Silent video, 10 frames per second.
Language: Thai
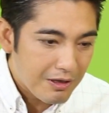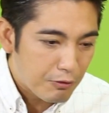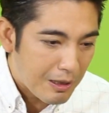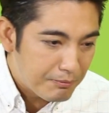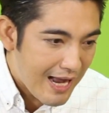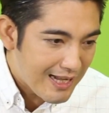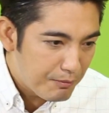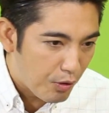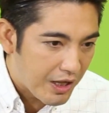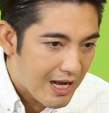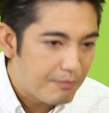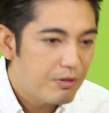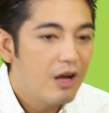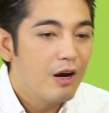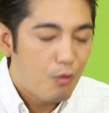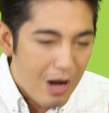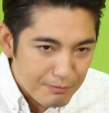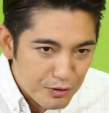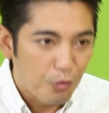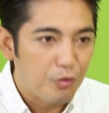ว่าเราทำได้ทั้งหมดนะครับความ
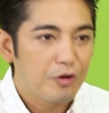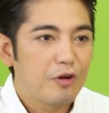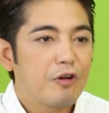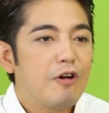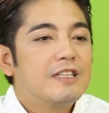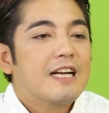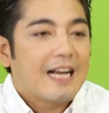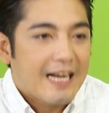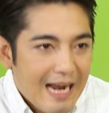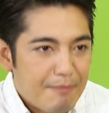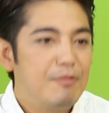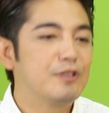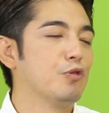สุขก็จะกลับมา